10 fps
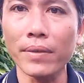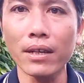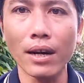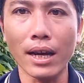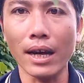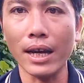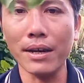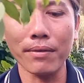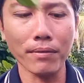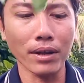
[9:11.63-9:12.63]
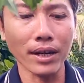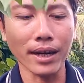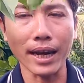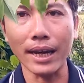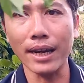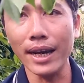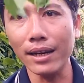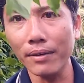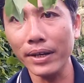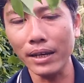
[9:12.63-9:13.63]
như là cái cái cây gin
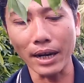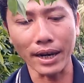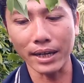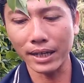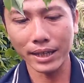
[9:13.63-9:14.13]
ở phía trên này